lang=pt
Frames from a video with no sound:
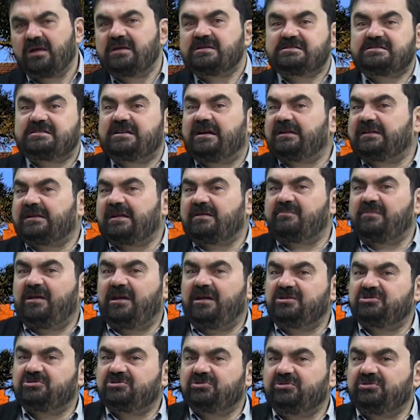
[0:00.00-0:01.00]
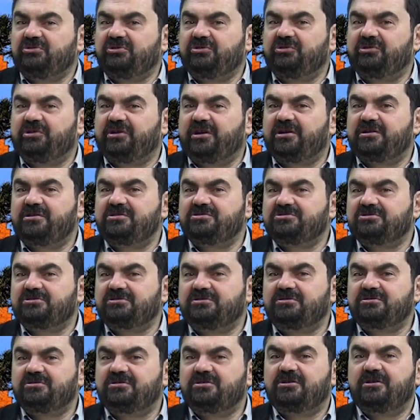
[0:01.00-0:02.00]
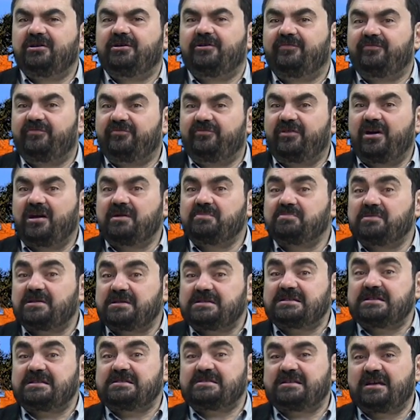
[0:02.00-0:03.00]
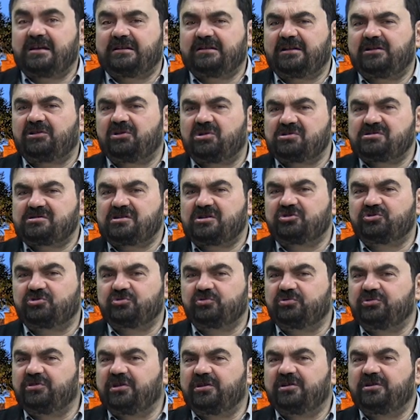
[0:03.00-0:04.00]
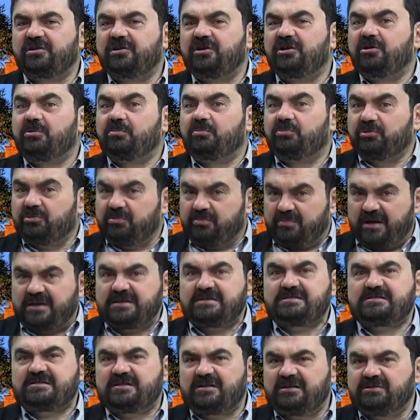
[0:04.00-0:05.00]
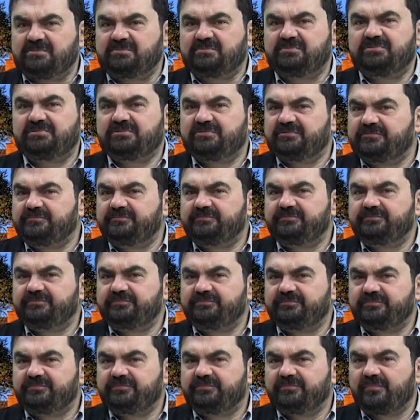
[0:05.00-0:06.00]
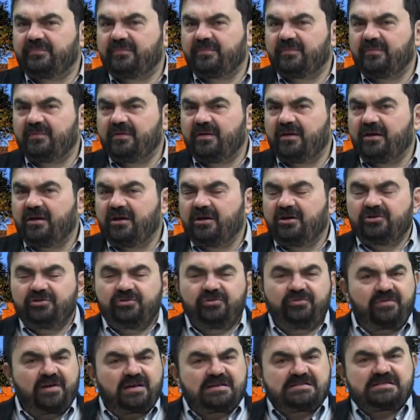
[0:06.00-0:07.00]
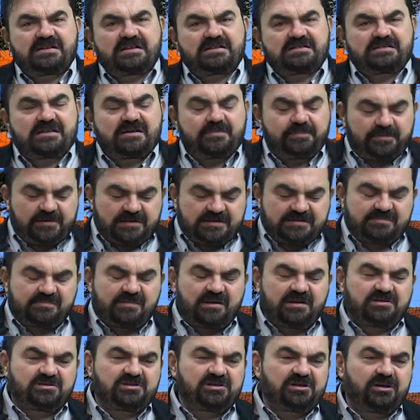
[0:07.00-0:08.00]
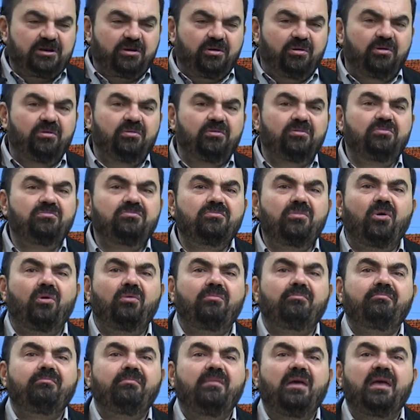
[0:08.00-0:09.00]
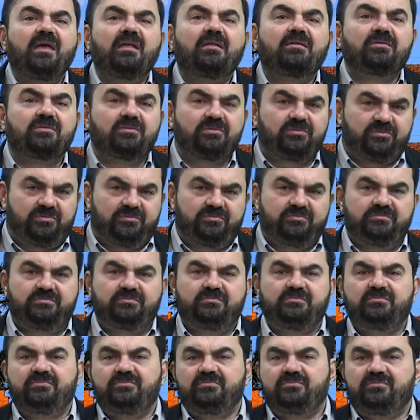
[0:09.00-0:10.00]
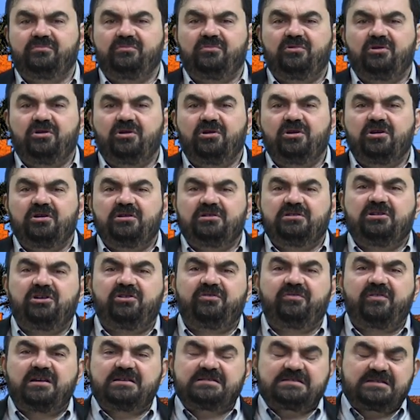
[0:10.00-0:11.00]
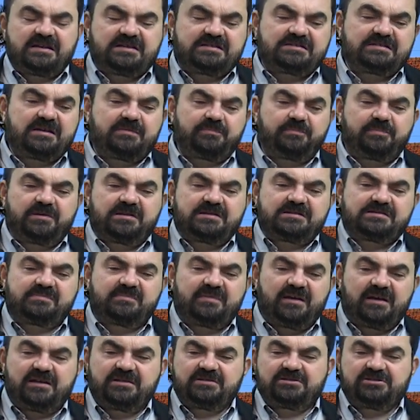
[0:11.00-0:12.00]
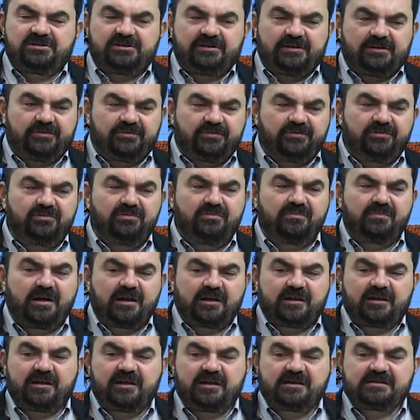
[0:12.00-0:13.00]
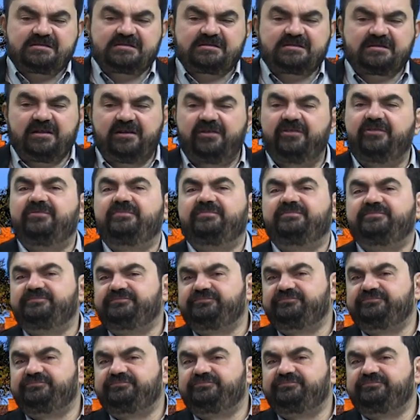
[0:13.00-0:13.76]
Certamente o Rio Grande vai precisar da nossa ajuda por mais tempo. Não vai ser simplesmente um momento não vai ser simplesmente uma questão,